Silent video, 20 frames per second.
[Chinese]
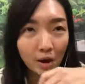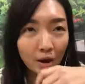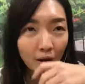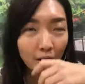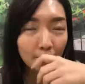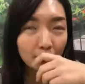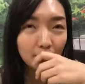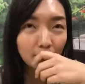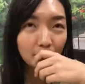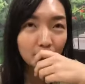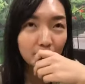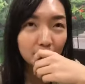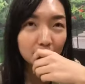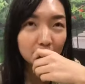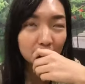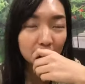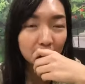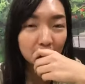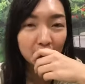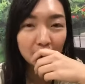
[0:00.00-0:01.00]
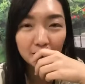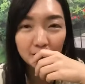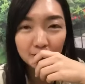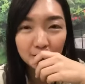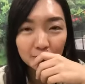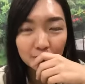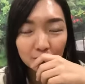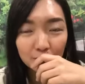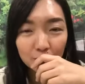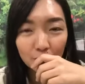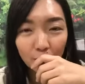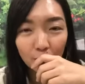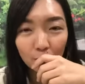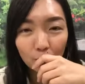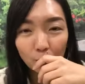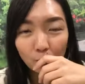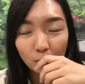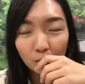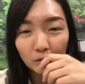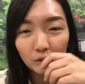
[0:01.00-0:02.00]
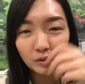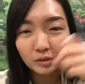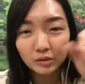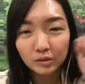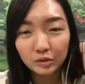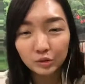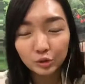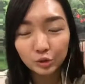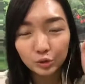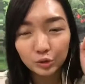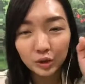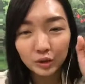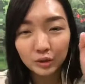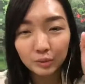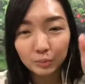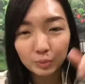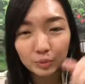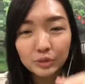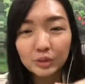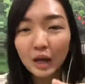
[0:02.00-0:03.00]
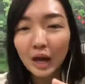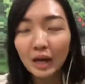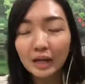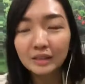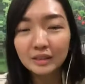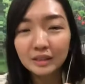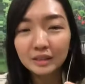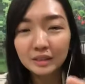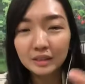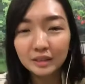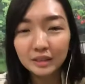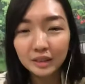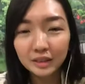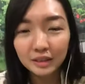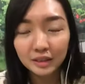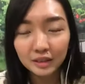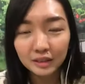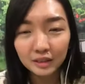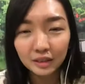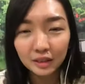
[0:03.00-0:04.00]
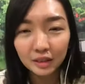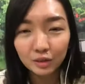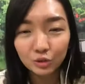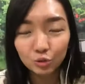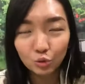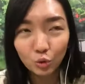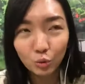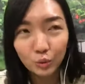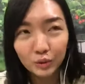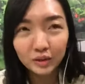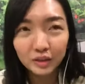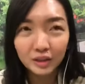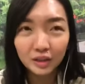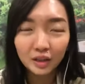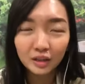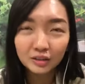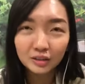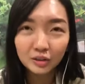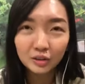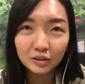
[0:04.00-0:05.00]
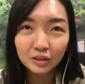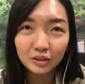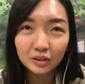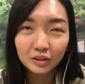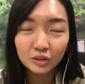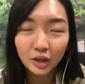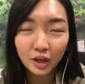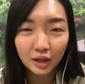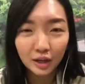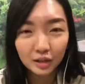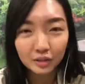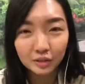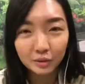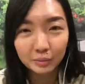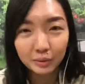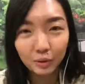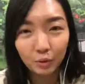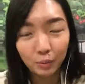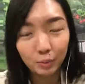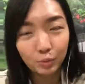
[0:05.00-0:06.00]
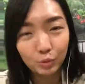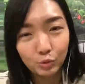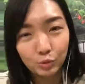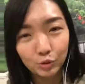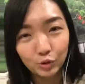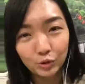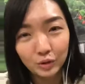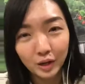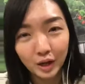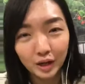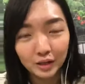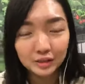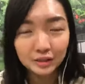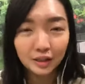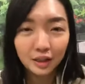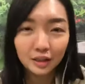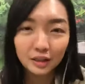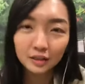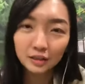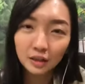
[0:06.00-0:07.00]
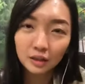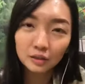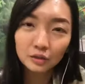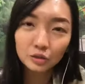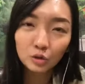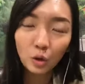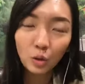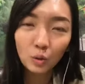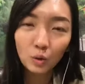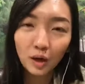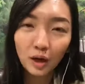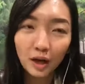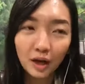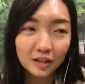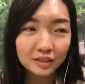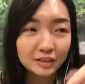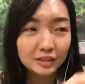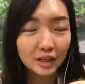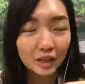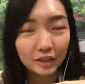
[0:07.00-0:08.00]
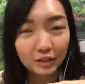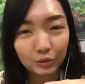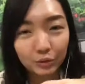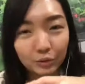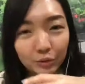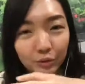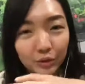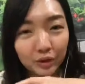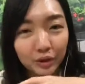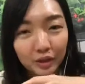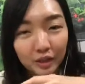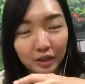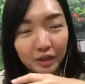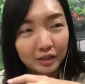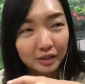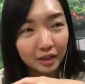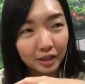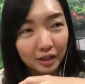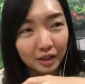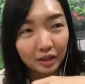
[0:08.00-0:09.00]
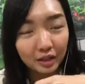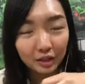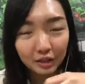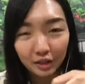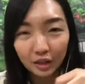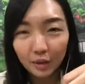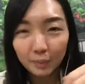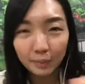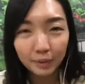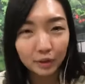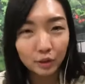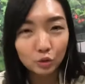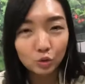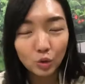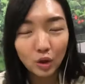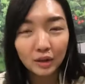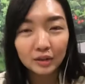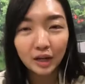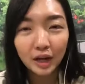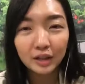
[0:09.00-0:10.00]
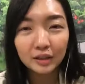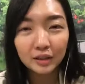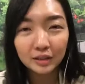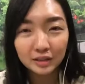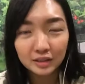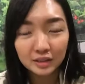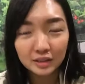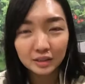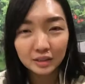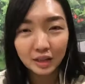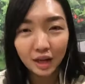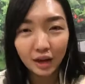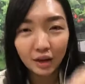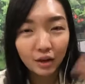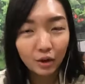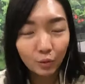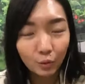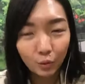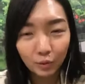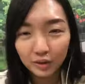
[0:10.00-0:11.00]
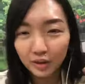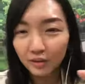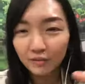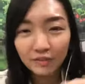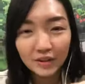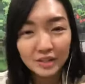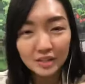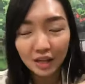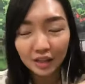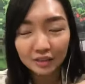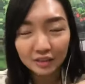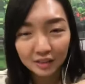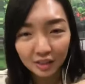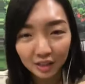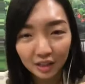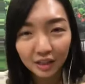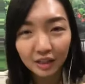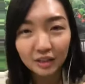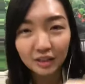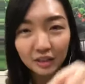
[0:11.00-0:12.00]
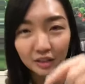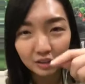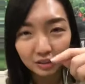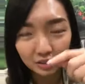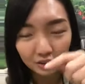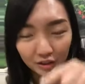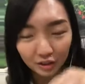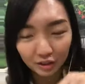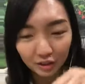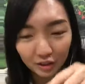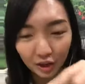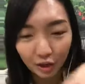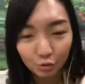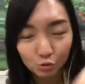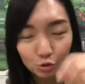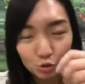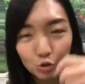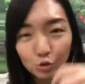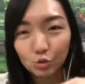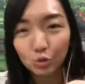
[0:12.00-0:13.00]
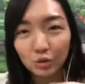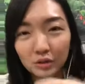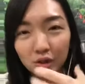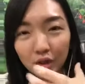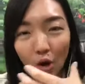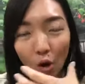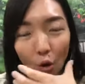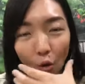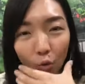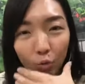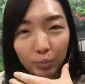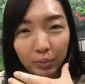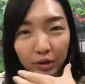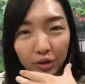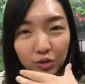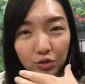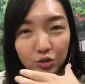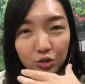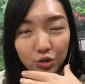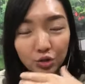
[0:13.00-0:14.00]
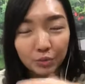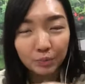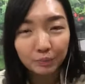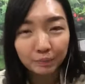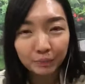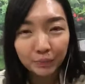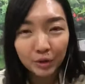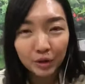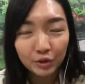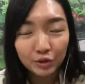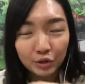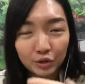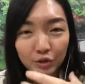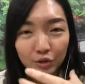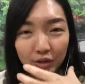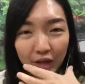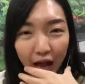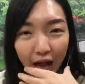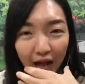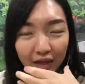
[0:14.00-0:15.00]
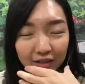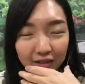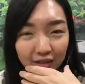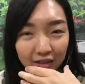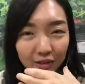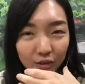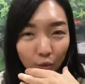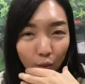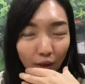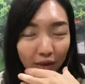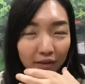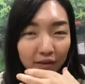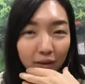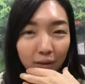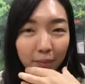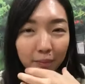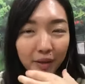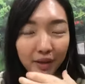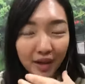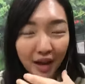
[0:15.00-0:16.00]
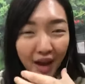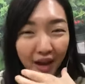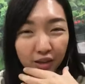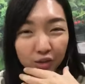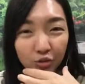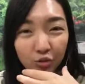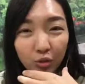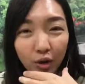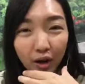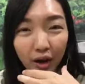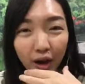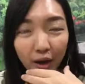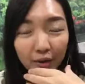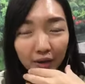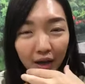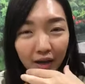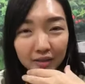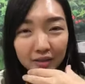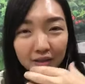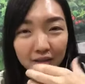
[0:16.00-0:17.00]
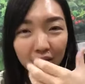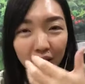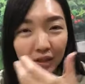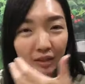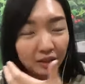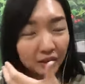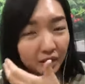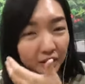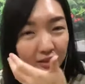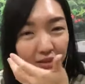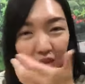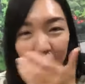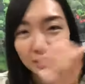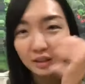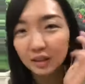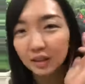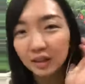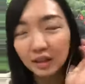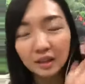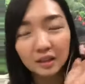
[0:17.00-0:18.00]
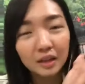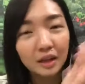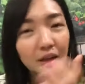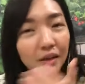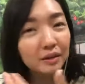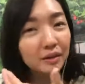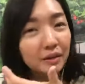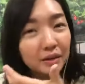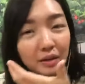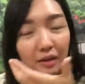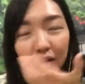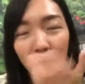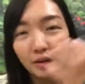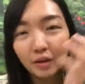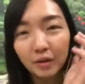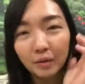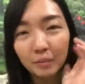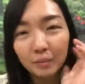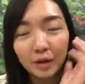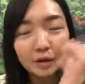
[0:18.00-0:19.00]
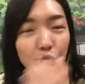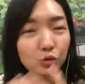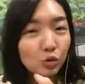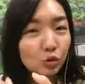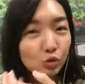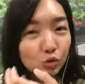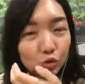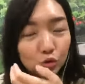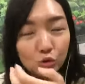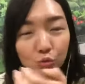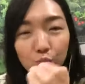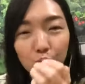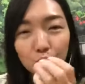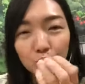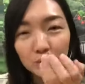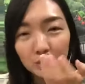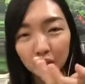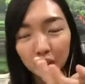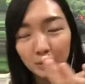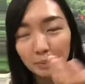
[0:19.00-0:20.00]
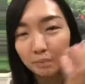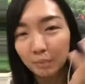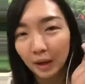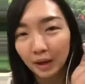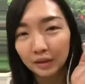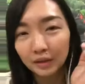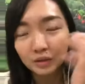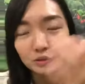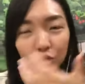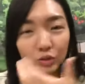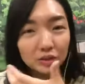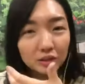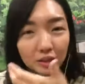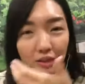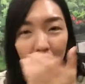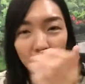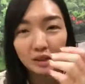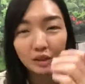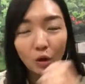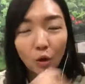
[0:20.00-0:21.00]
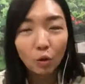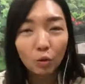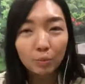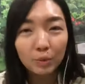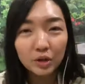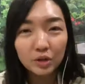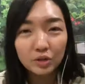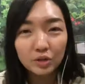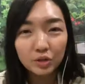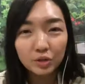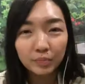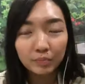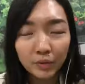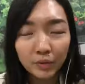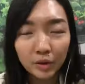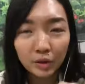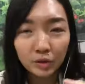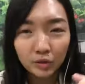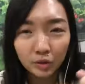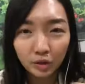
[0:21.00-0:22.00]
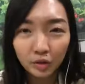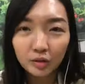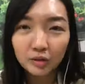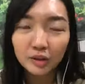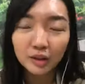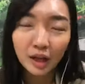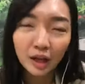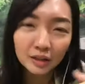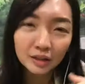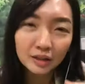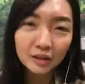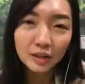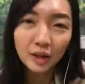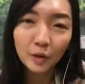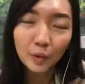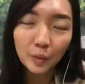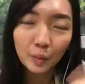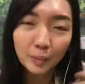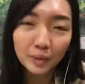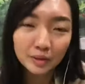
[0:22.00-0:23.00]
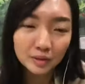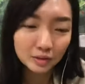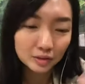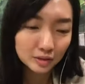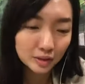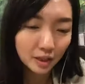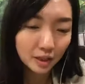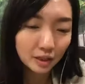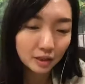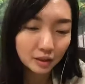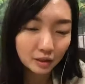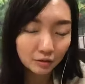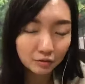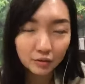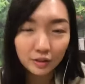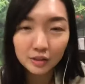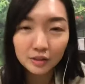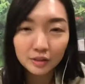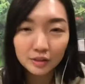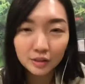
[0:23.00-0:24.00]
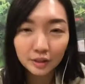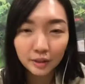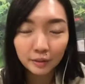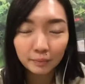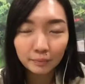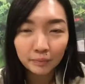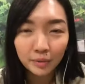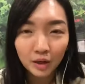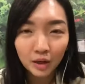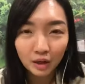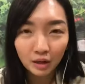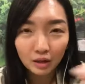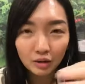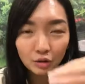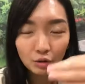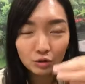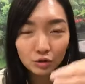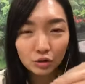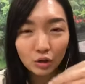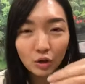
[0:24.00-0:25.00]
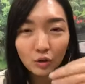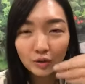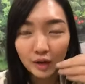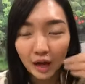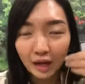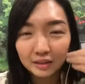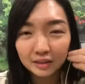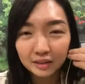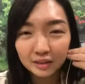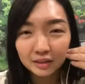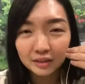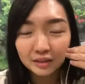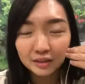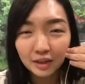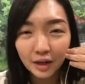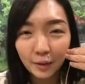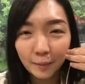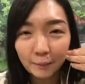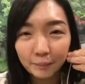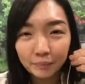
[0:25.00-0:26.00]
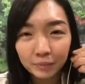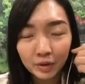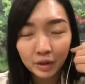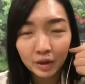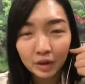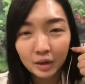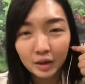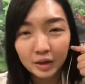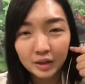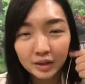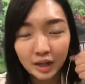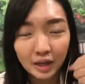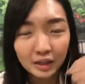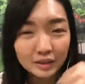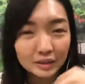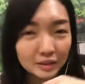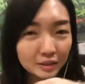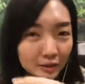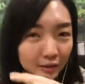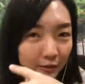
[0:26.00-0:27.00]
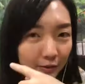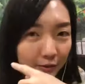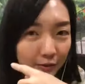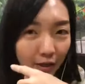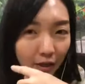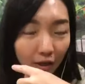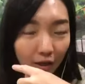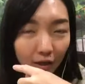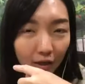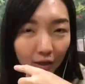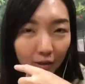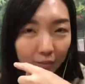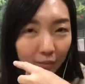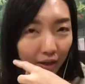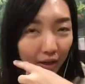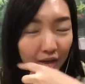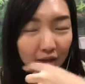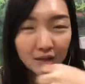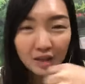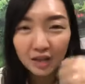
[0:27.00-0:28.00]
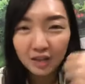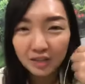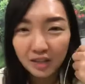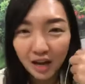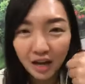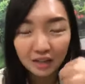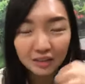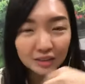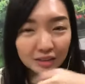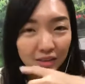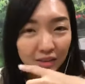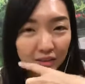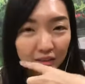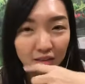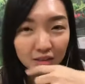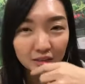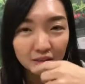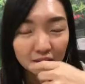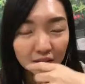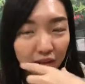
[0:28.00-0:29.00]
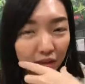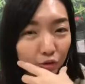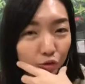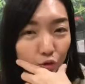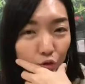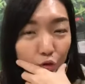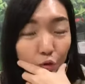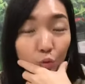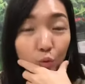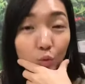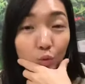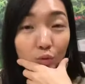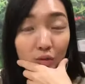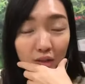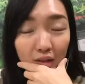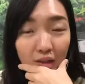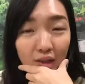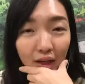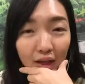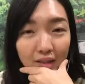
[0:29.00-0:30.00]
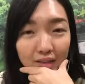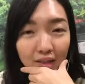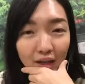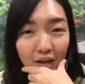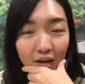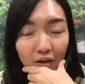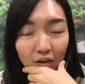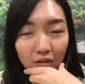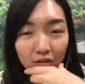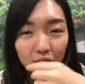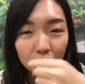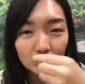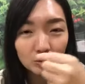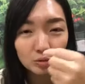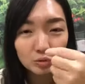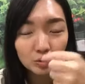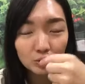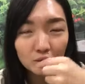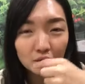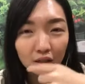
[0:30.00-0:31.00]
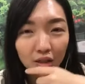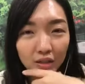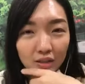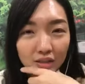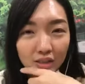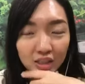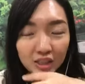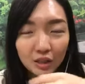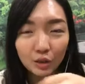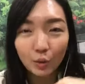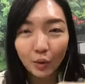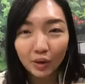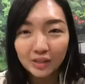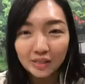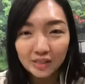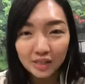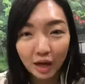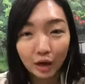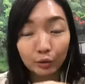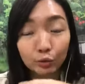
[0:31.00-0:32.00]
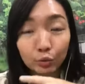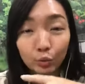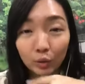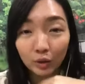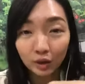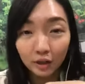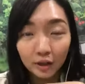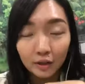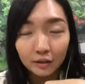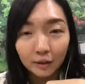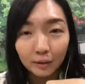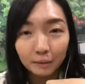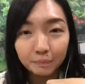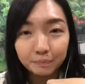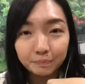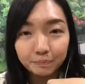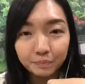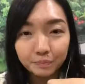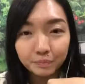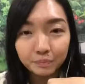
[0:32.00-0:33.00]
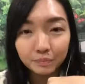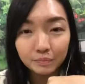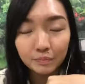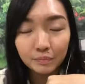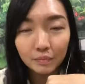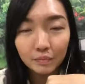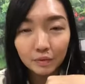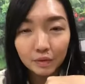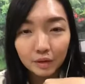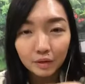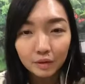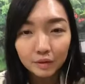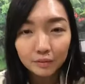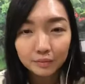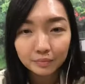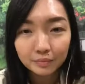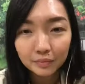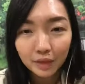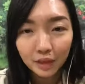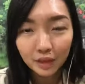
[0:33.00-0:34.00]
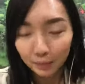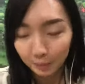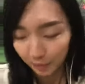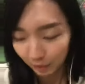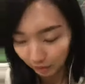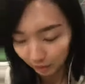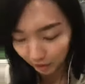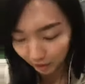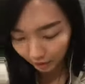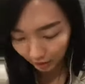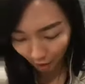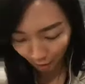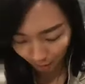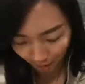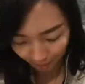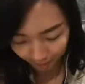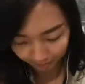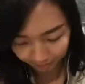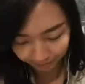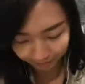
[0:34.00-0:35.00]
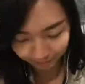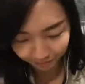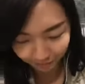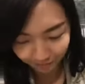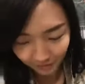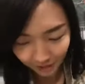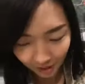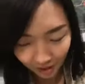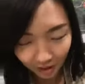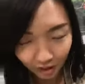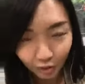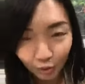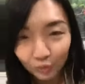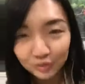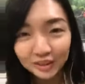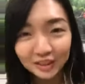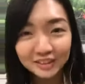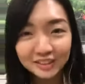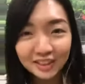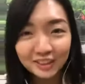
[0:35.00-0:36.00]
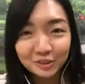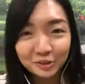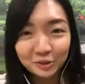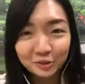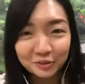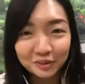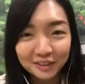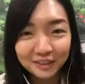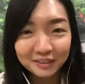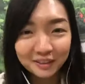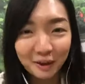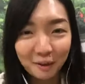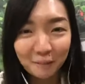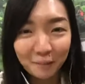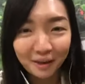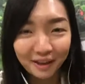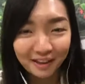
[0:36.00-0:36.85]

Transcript: 还有的一个就是说，如果就算你不是癌症，今天你很多问题，好像有些人说，哎呀，怎么我不孕啊？还是哪里疼痛啊？还是哪里有一些特别的状态的私下，我也非常建议你，你要去做这个 OPG，就是牙齿幻灯片 X-ray 啊，牙齿的整个的，哦，不要做局部性一般的，做整个的 OPG，然后拿给我们再跟你分析，因为有时候牙齿是这样，牙齿呃，每一个牙齿。根据五行来讲，哈，都是跟器官相对应的。哎，你没有听到吗？我讲这样子有听到吗？